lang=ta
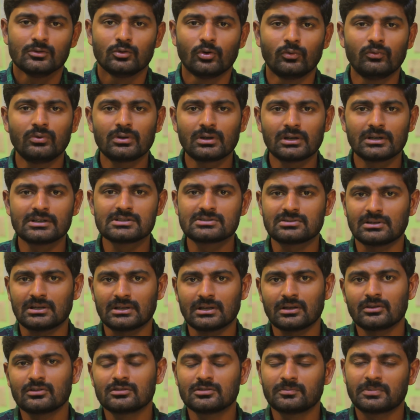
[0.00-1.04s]
ஒவ்வொரு லென்ஸ்
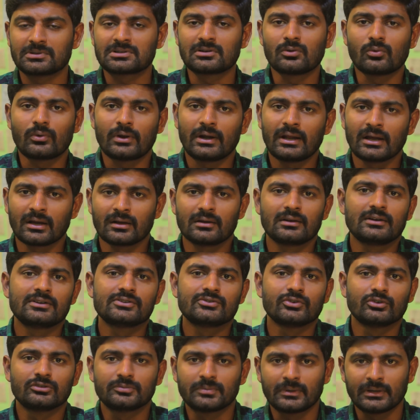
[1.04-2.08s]
அதாவது வந்து பார்த்தீங்கன்னா ஒய்டாங்கல்
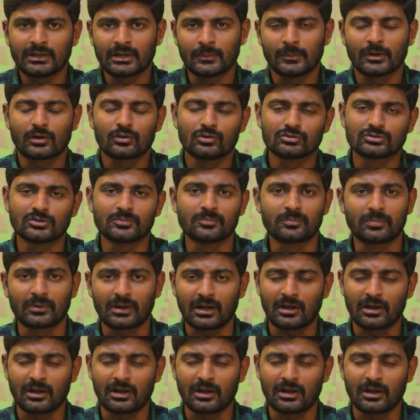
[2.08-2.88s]
லென்ஸ் யூஸ் பண்ணி நம்ம க்ளோஸ்அப்